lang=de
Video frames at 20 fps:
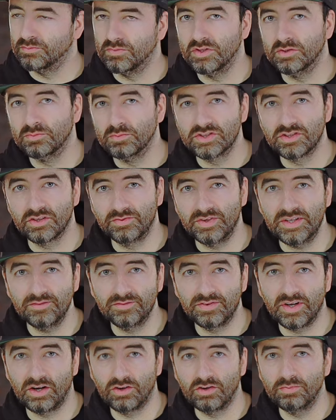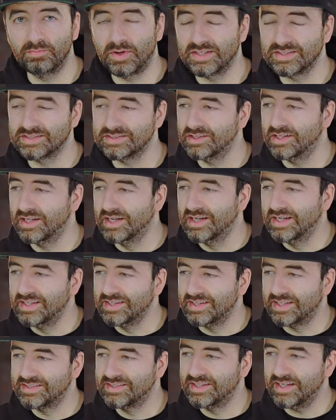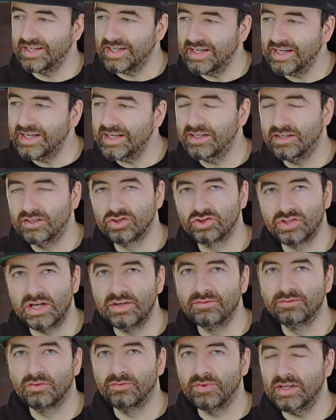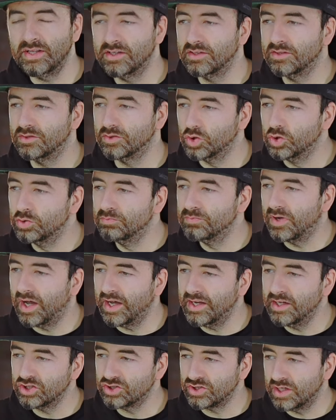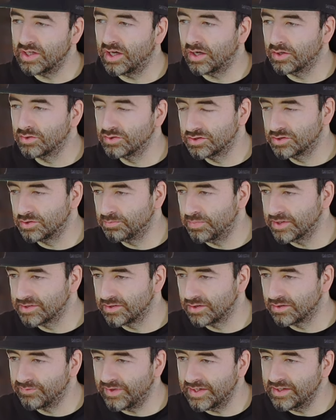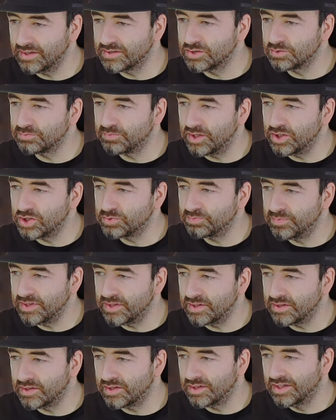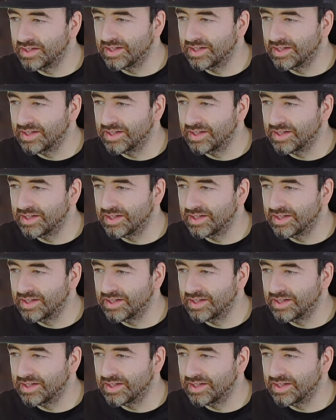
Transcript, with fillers: Ihr müsst auf jeden Fall aufpassen, dass ihr ähnliche Stellen verwendet, um eine Stelle auszubessern. Wenn ihr zum Beispiel